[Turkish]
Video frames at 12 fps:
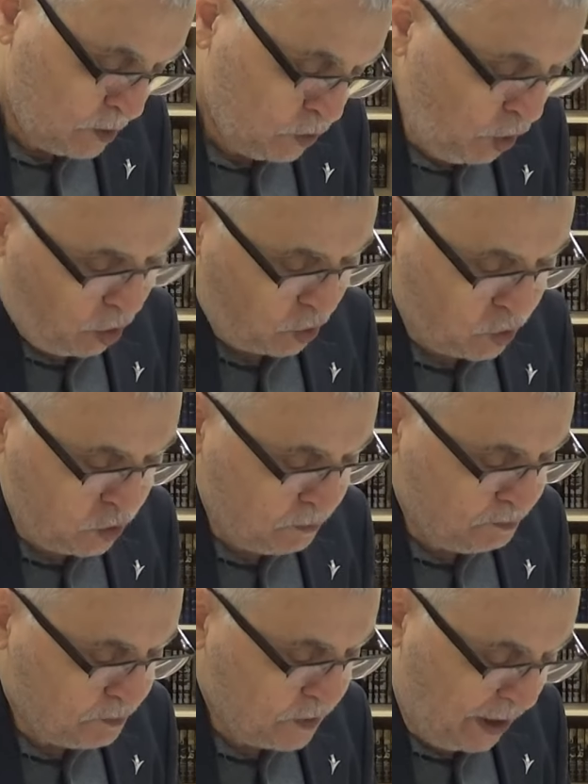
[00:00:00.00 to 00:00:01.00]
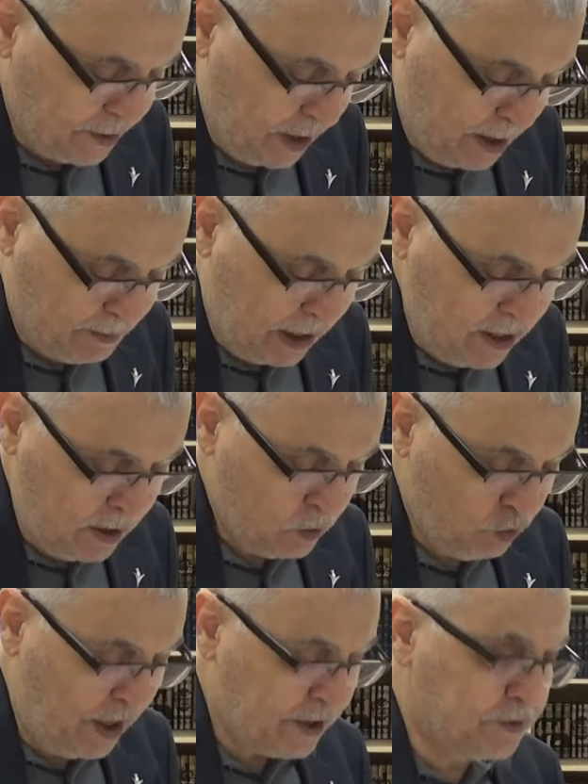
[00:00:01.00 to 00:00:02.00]
Yok. Yani ama
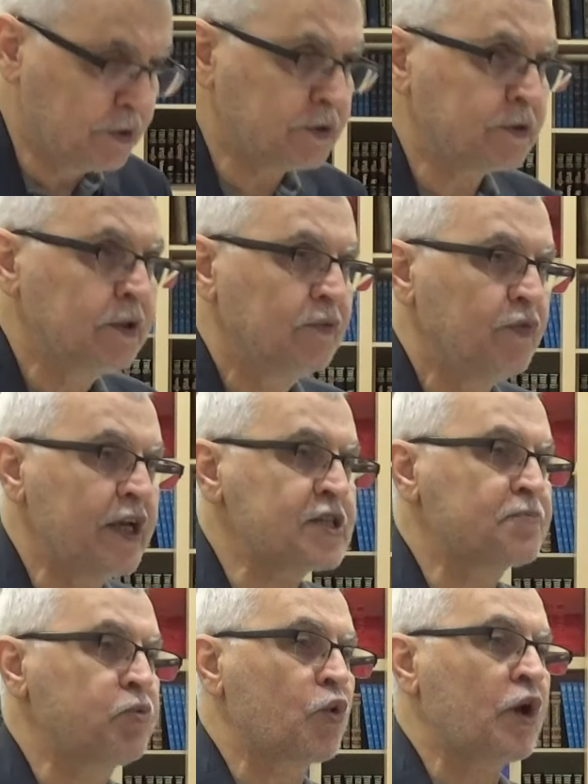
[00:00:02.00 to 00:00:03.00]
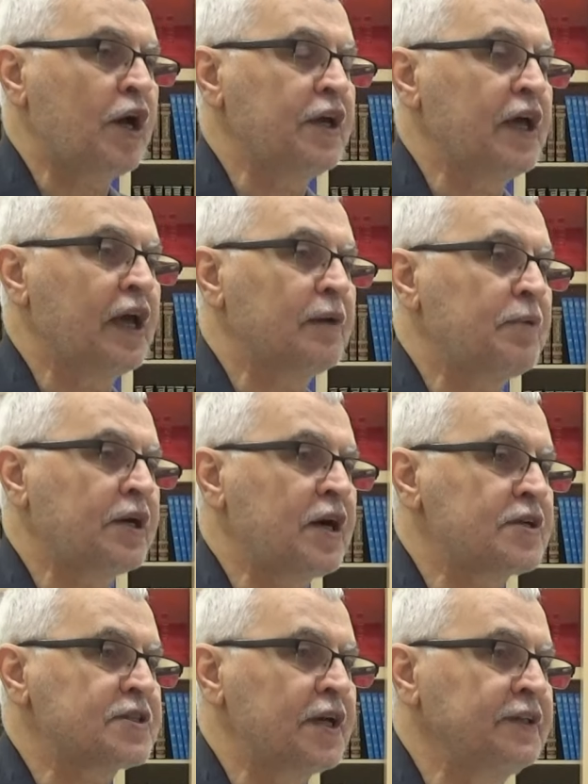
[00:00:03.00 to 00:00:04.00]
vardır. Nas Nasburra'ya
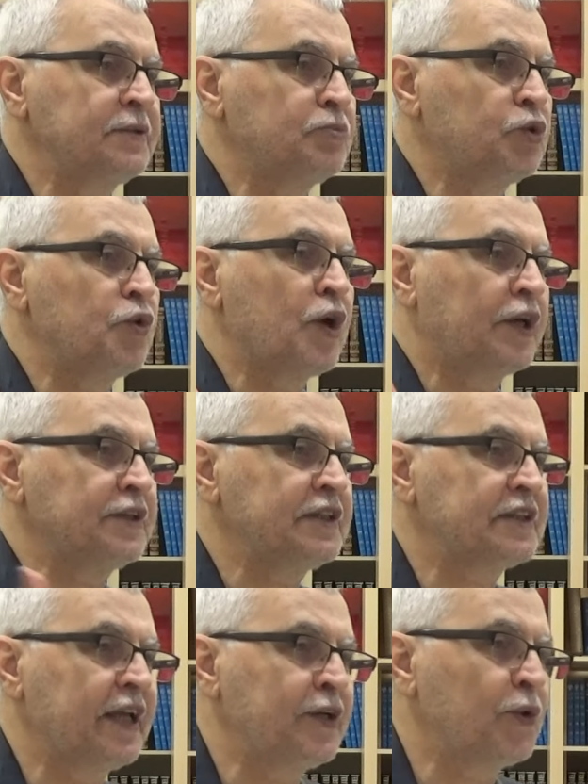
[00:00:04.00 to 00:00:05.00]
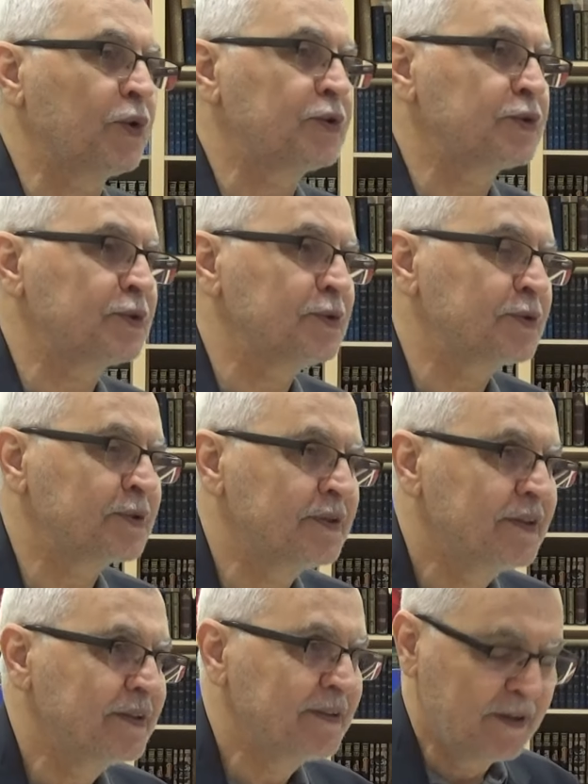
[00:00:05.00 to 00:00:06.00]
bakarsanız bütün hadisleri görürsünüz.
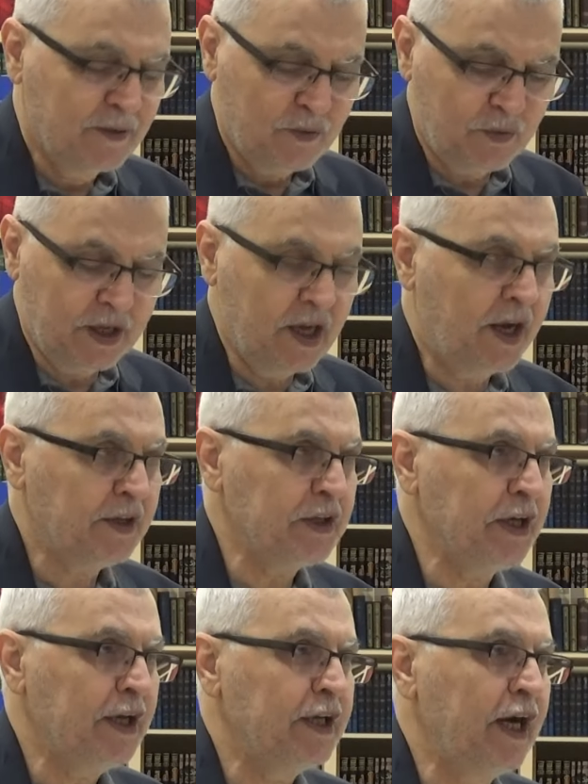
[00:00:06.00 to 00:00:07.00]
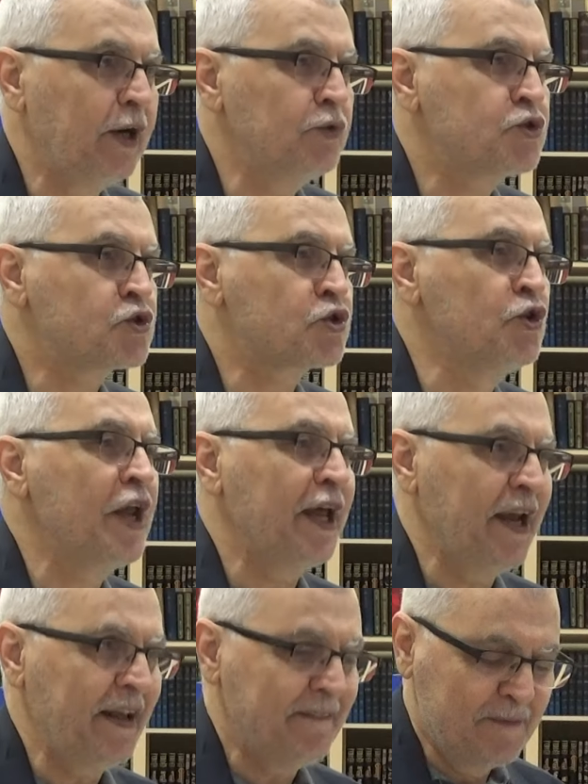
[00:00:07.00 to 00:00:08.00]
Veya İ'la-ü Süne. Evet.